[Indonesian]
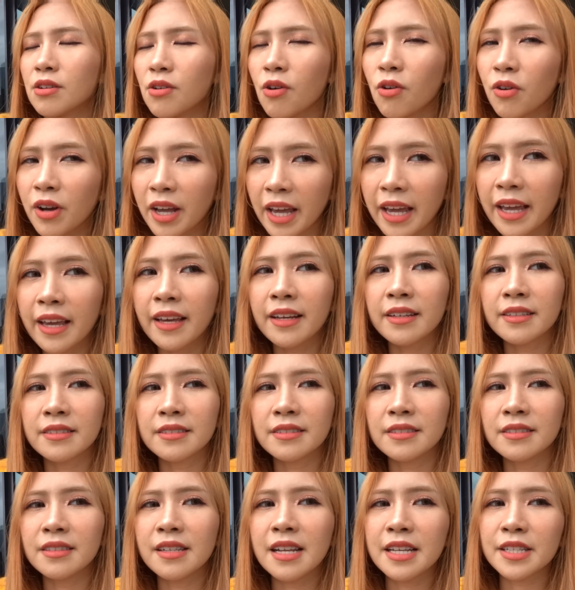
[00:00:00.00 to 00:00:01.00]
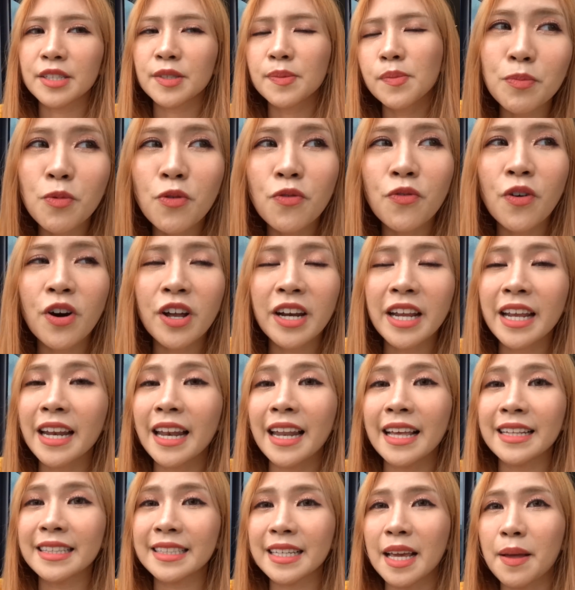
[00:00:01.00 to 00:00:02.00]
oke okay, let's move on
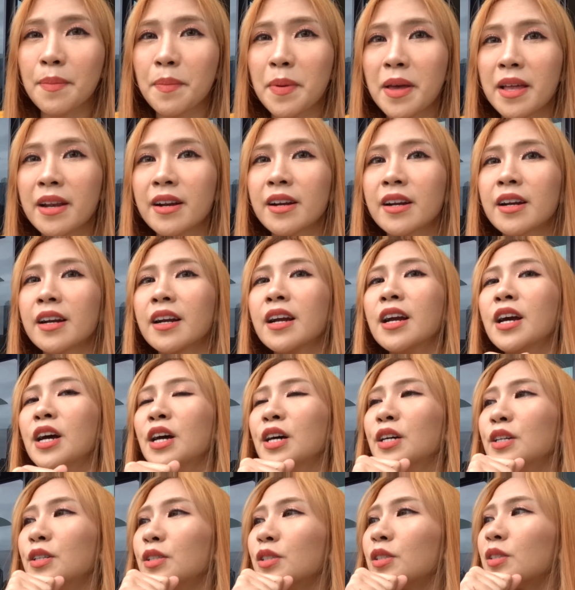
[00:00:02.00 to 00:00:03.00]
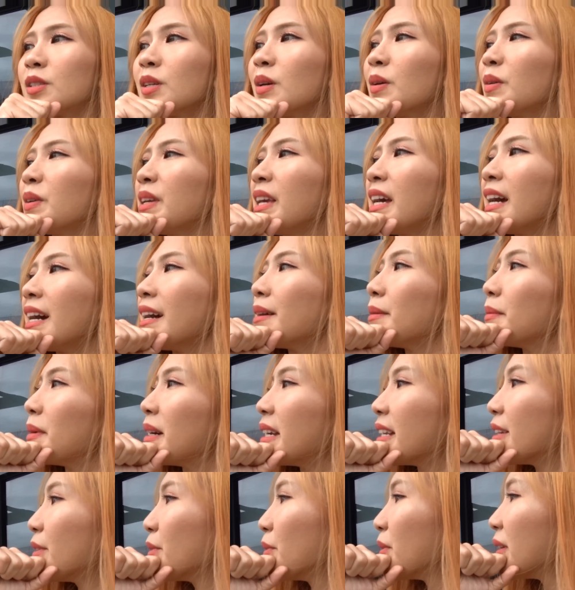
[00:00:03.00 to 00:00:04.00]
and let's get better so ya yeah,
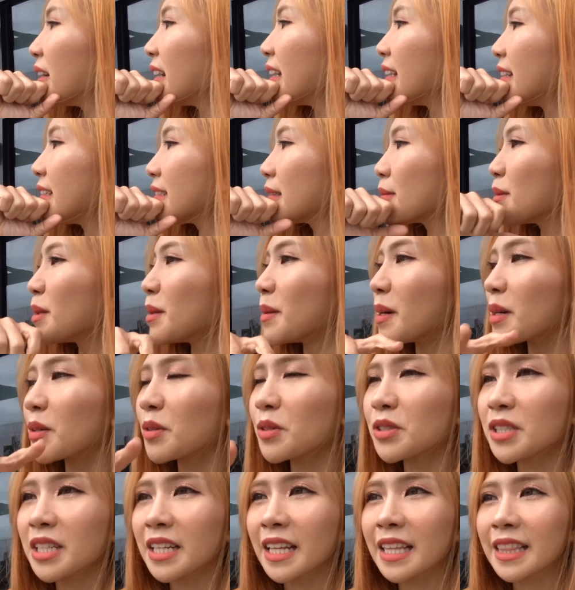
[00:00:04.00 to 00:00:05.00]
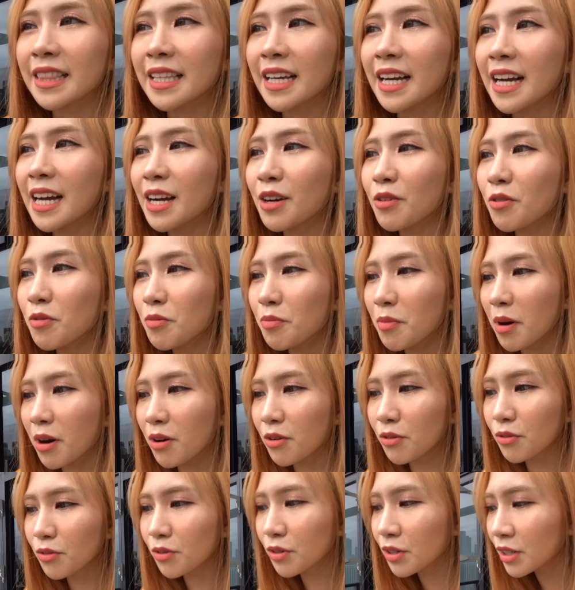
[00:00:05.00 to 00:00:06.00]
by the way sebelum aku cerita aku
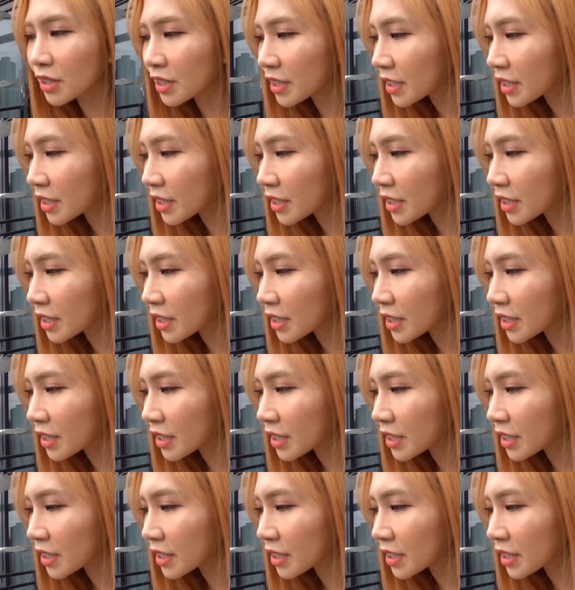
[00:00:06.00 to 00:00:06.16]
mau